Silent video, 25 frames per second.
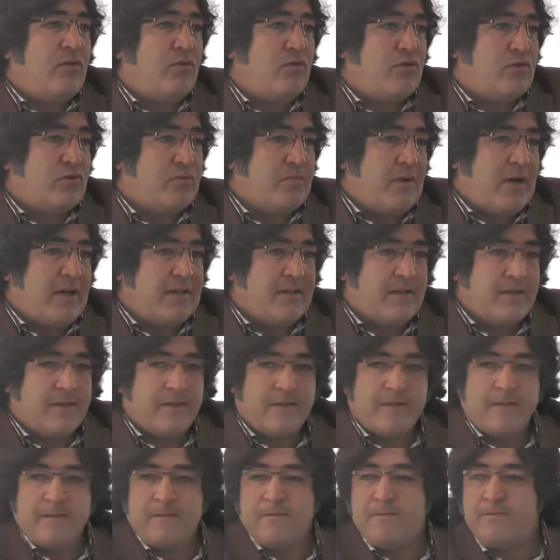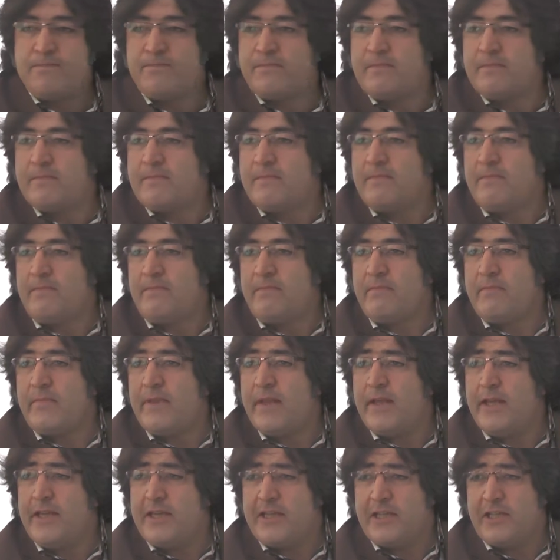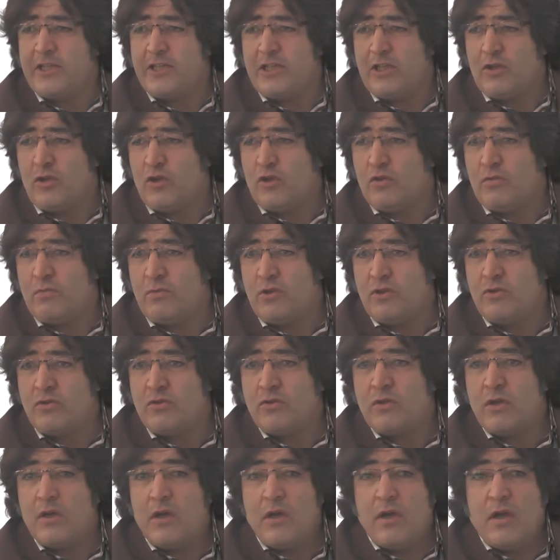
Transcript: oluşmaktadır. İkinci konumuz